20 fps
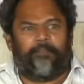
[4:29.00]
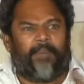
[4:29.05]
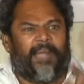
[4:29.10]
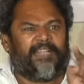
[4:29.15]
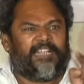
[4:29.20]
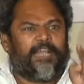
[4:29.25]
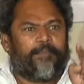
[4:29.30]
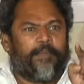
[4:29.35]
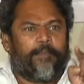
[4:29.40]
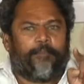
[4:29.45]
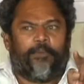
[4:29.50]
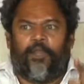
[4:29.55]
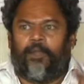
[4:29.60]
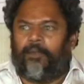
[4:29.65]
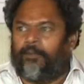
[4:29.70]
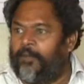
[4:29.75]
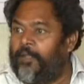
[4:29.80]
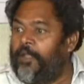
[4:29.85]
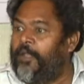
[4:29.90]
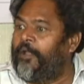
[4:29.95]
బై ది పీపుల్
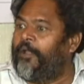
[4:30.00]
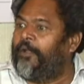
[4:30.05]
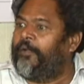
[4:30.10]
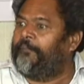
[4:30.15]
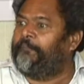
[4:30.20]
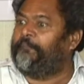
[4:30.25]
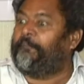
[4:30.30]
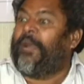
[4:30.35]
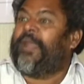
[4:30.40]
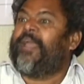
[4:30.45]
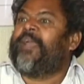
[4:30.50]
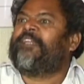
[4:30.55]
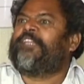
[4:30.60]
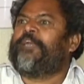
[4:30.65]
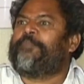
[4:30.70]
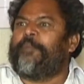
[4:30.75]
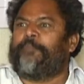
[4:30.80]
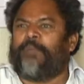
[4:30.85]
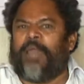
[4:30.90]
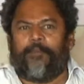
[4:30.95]
బయింగ్
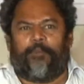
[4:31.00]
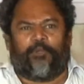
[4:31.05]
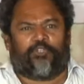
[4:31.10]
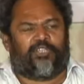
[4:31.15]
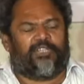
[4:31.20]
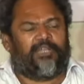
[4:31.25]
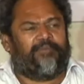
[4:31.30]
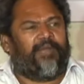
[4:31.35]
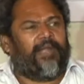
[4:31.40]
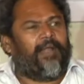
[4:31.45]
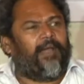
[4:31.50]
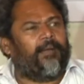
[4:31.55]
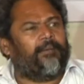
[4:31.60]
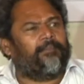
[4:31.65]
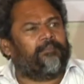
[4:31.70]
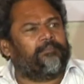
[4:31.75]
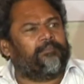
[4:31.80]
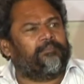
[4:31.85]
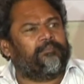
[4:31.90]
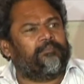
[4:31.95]
ది పీపుల్ అయిపోతుంది ఇవాళ
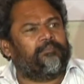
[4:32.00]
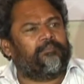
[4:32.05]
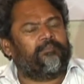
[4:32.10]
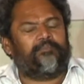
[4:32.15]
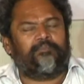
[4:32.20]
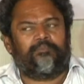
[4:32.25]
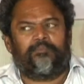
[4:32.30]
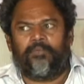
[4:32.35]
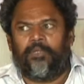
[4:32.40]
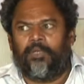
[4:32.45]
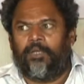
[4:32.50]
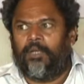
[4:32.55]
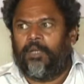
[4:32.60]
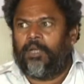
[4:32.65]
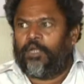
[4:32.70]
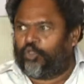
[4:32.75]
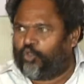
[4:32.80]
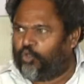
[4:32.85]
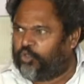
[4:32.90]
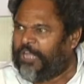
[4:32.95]

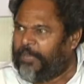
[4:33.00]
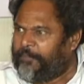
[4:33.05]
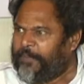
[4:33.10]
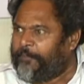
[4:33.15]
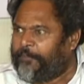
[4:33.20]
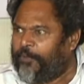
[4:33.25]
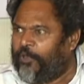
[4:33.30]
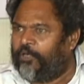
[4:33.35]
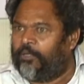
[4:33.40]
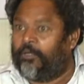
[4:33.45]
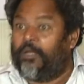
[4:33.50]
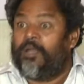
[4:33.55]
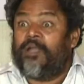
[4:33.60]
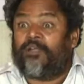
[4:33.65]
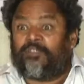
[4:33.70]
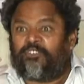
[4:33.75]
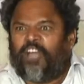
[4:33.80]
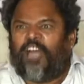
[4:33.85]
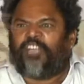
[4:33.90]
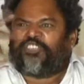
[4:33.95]
టు ద పీపుల్
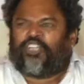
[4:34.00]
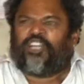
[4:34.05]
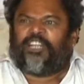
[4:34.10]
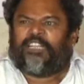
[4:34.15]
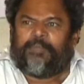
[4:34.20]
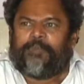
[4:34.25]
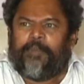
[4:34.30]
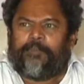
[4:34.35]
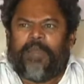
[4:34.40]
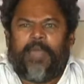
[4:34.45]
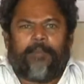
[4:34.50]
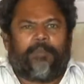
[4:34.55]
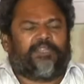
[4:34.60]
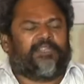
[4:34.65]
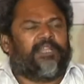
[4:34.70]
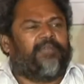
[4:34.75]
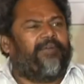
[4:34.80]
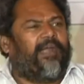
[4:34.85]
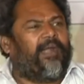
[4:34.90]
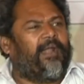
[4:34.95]
టార్చరింగ్ ది పీపుల్
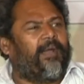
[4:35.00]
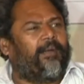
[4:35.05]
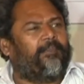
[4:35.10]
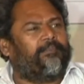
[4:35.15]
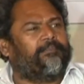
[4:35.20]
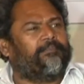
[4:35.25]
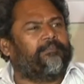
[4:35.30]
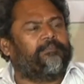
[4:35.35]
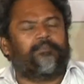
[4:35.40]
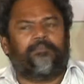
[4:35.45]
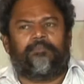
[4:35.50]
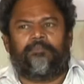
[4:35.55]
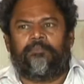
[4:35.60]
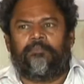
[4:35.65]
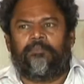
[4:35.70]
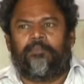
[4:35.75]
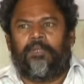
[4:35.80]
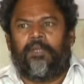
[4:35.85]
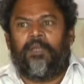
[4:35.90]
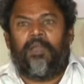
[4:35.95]
అయిపోతుంది ఇవాళ
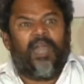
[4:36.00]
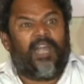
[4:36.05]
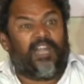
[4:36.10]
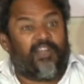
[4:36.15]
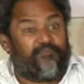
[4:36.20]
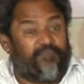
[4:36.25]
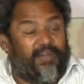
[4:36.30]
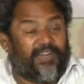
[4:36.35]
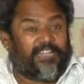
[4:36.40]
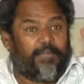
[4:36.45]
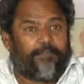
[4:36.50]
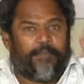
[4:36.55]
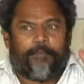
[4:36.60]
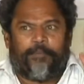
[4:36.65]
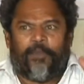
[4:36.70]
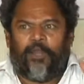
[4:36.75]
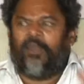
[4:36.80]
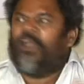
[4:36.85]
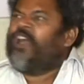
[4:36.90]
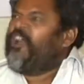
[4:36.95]
అండ్ ఫర్ ద
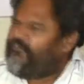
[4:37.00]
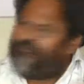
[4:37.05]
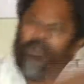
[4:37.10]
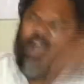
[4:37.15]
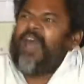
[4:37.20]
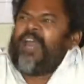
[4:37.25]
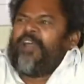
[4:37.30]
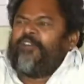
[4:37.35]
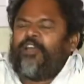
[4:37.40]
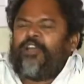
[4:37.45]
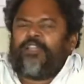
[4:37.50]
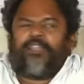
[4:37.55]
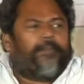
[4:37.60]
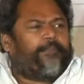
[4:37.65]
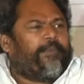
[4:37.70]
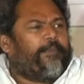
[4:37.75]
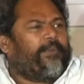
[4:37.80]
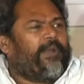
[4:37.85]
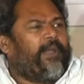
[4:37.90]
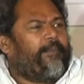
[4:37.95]
పీపుల్ ఫార్ అవే ద
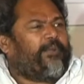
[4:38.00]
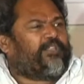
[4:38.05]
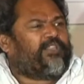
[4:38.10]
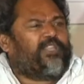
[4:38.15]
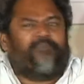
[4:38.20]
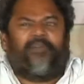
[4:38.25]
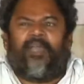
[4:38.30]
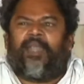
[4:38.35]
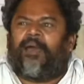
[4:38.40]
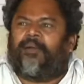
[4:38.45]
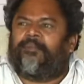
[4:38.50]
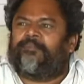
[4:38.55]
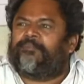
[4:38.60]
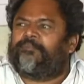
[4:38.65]
పీపుల్ అయిపోతుంది ఇవాళ